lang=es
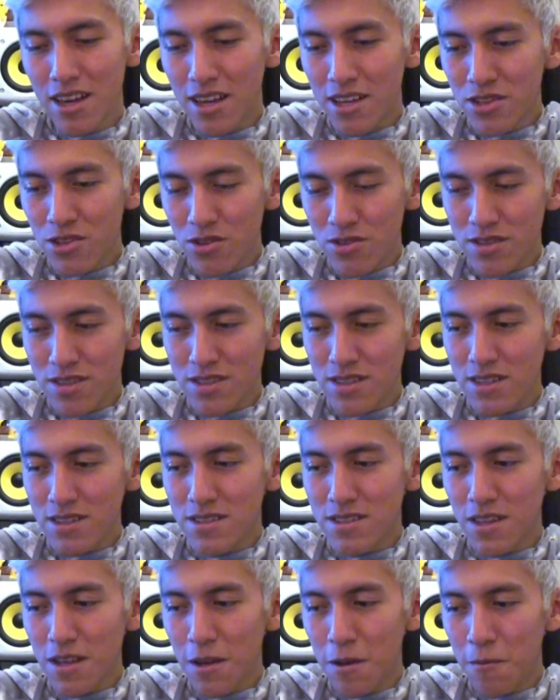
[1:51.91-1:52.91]
Entonces,
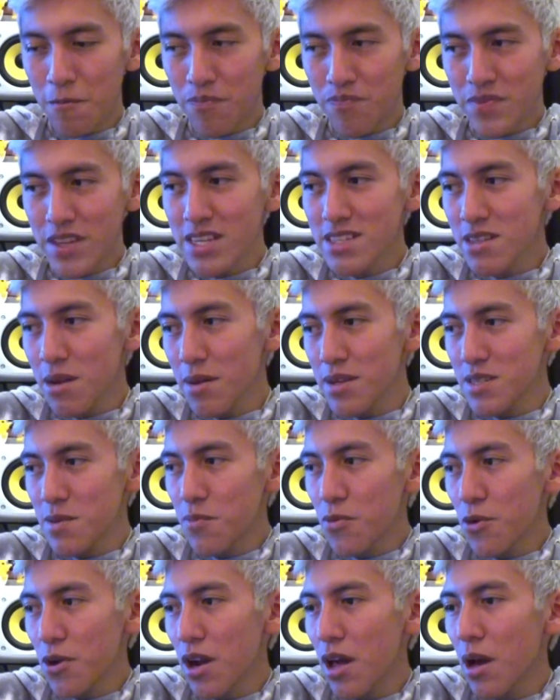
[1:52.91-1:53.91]
este, estaba
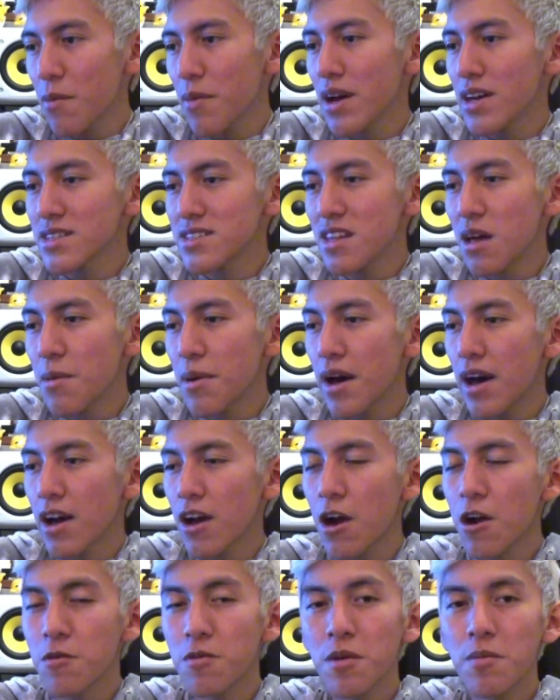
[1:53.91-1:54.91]
ese programa, estaba
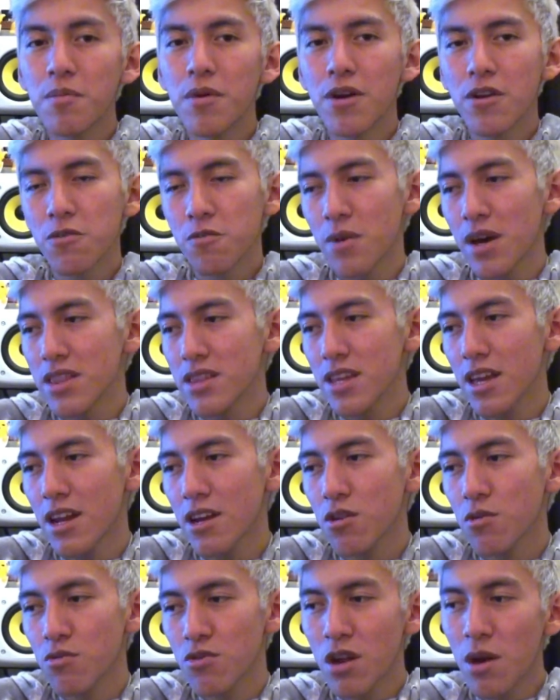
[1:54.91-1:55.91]
Harvey Berthman. que
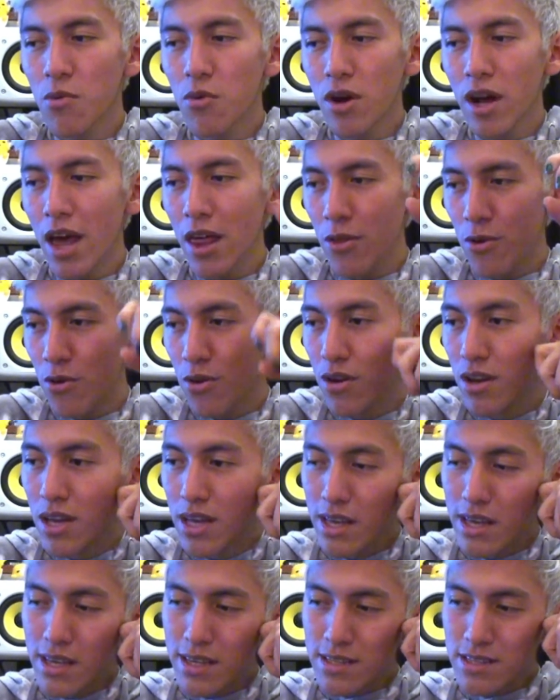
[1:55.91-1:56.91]
era como un abogado,
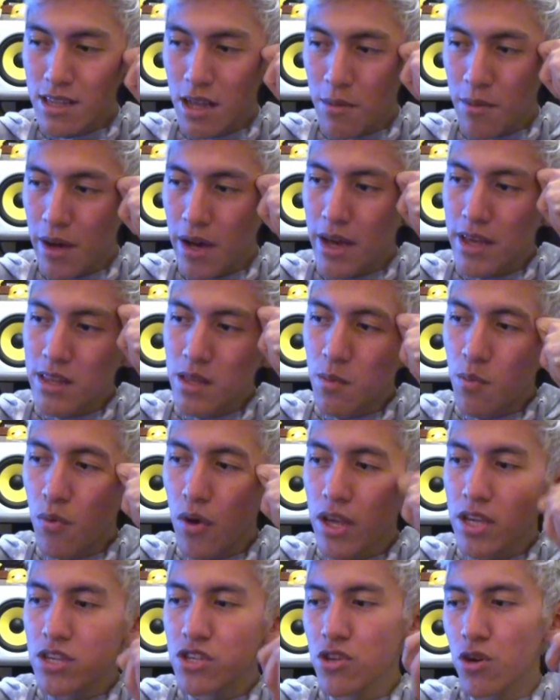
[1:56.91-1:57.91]
estaba The
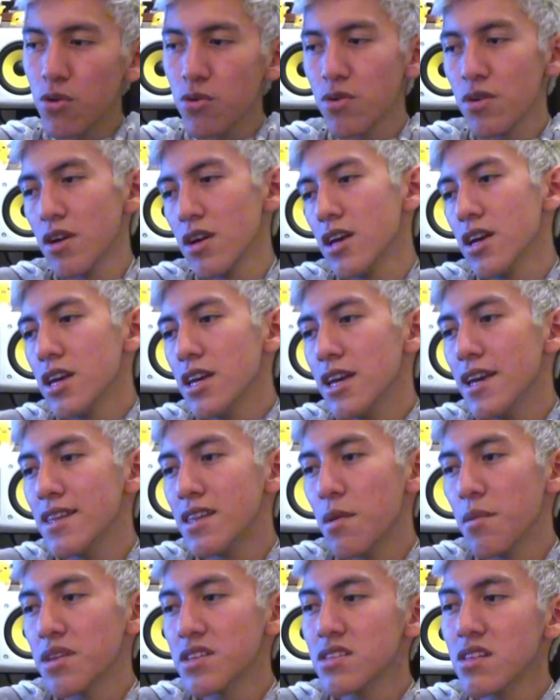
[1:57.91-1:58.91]
Break Show
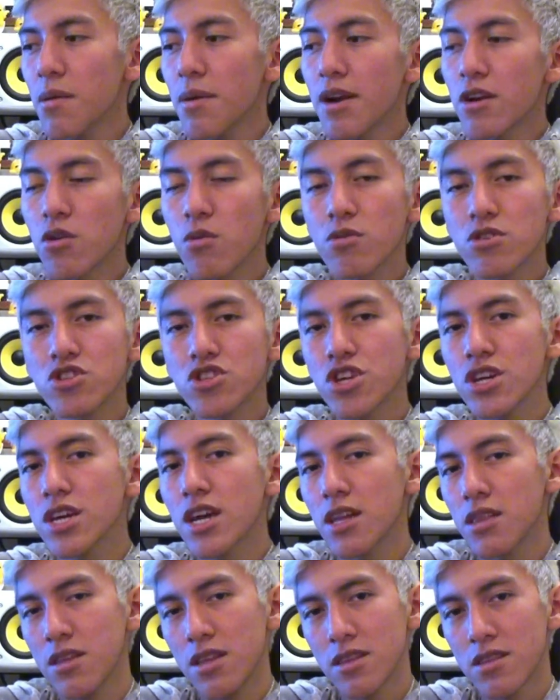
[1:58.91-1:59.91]
y también estaba Robot
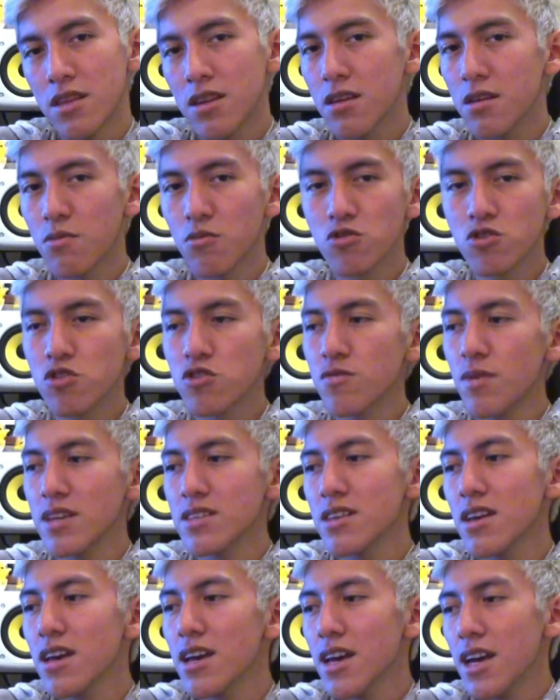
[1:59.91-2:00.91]
Chicken, entre muchos
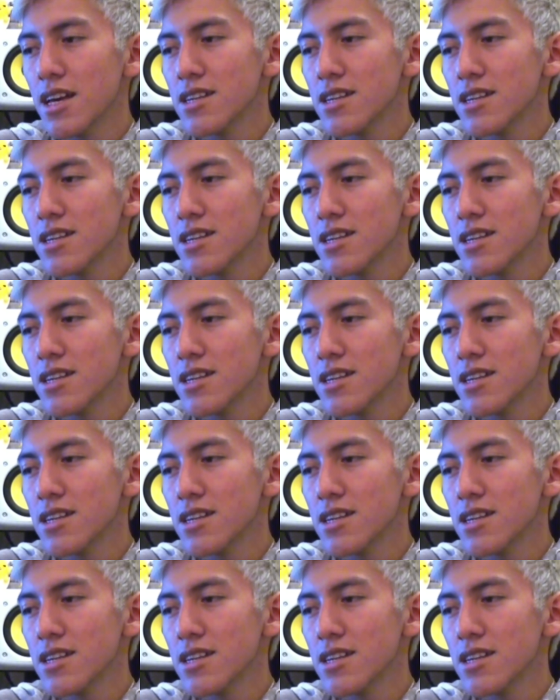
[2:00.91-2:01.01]
más.